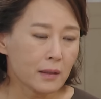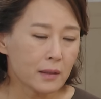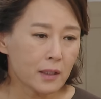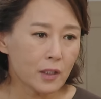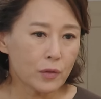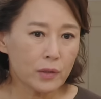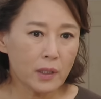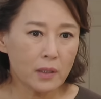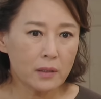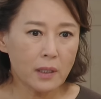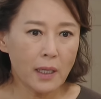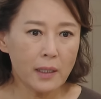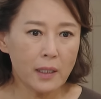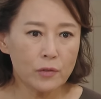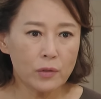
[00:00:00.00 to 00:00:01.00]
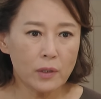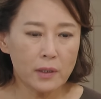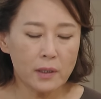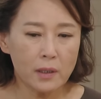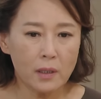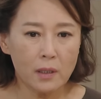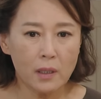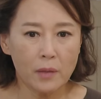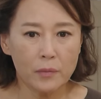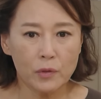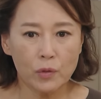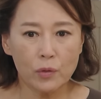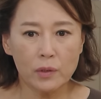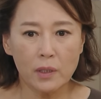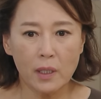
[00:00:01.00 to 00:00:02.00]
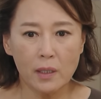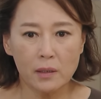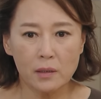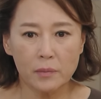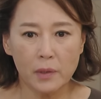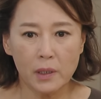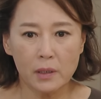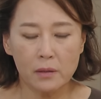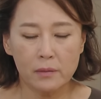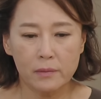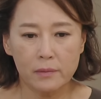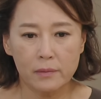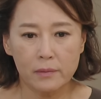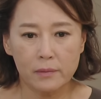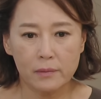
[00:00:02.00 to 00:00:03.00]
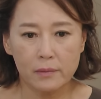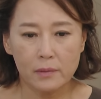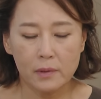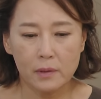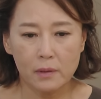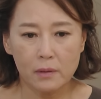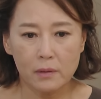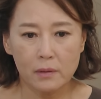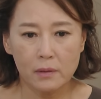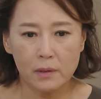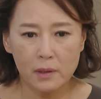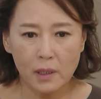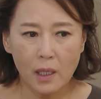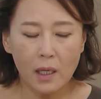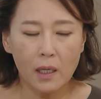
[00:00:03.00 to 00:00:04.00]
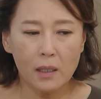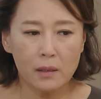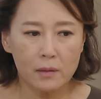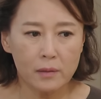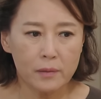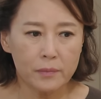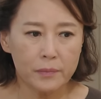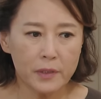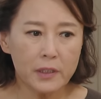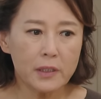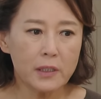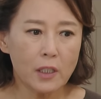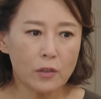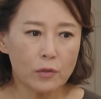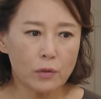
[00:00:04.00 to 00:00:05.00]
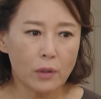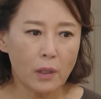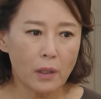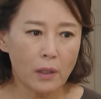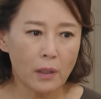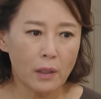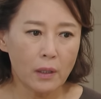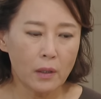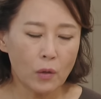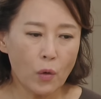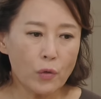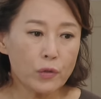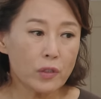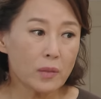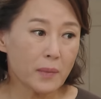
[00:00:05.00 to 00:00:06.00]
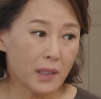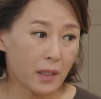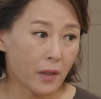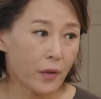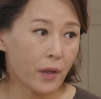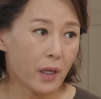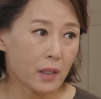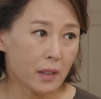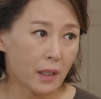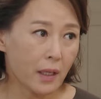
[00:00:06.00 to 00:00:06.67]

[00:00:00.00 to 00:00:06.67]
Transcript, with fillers: 끼고 살던 하나둘나 생각하면 속상하지만 그냥 민지하고 콩순이만 데려갈까